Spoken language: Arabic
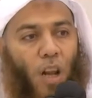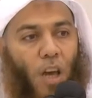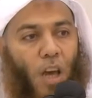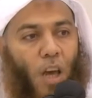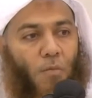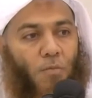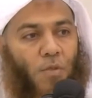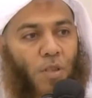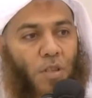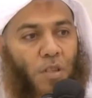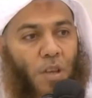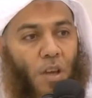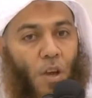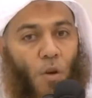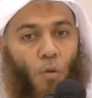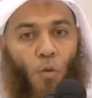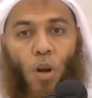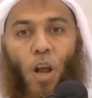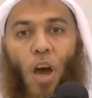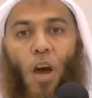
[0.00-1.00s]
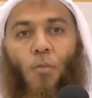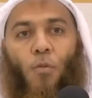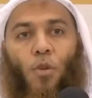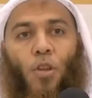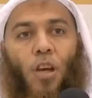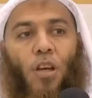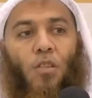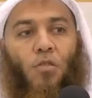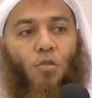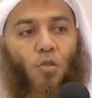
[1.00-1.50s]
الخمس ولا
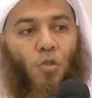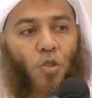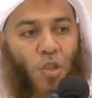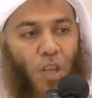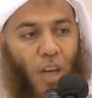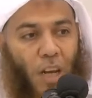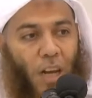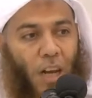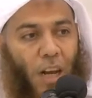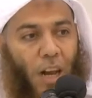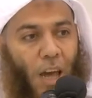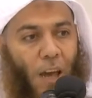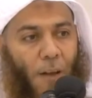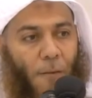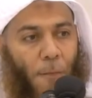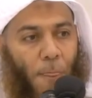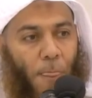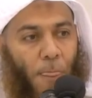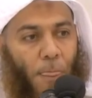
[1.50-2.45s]
بد أن تصلى